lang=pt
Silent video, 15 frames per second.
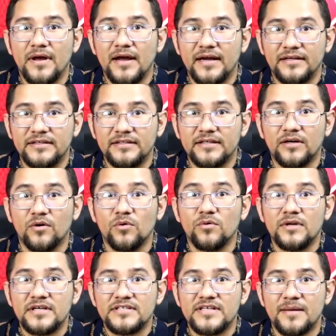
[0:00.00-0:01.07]
é ainda
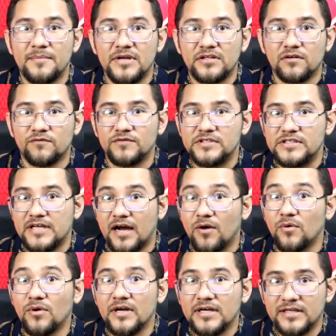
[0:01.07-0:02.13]
o lançamento
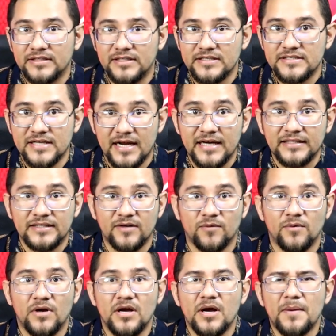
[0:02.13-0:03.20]
oficial desse
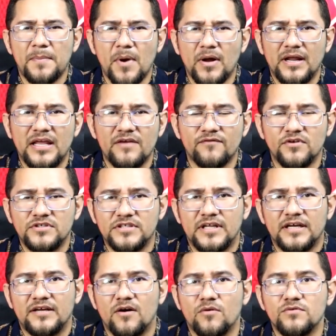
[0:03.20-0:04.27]
cartão. Porém, vou te
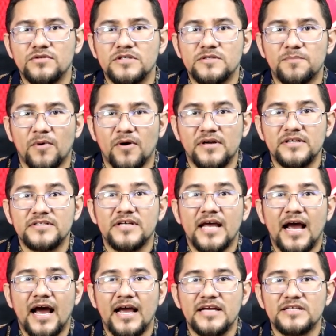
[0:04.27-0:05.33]
dar aqui alguns spoilers
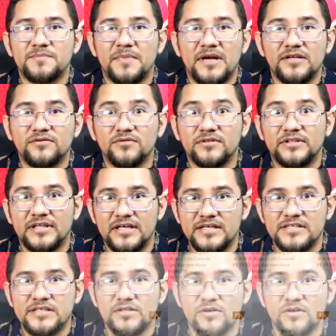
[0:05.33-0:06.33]
a respeito desse